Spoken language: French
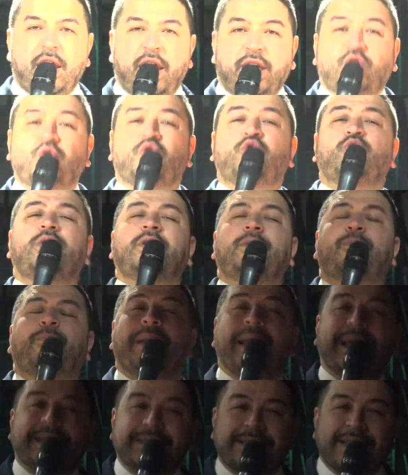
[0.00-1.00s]
Et tout de suite,
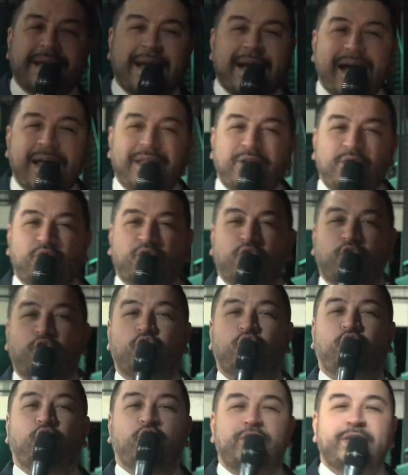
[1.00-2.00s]
place à notre
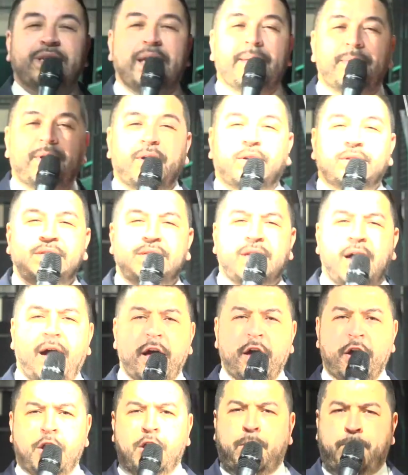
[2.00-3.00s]
deuxième candidat,
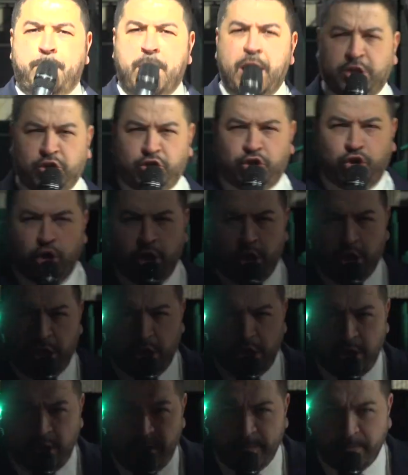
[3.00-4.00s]

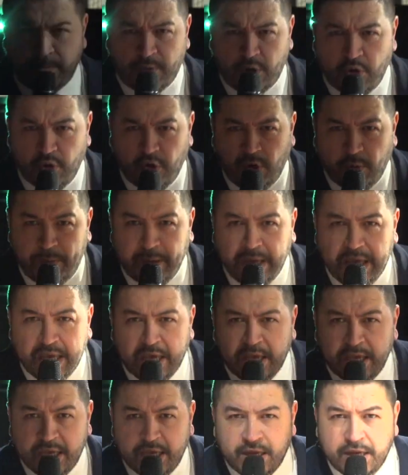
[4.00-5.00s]
Maxime
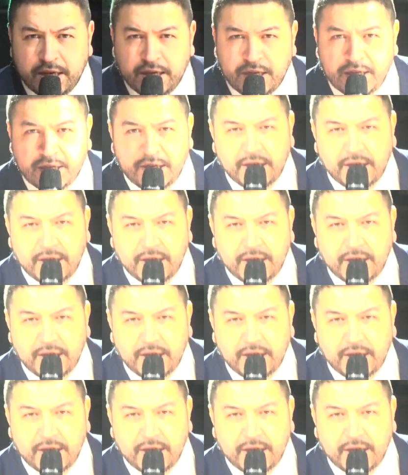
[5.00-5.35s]
Bourbille.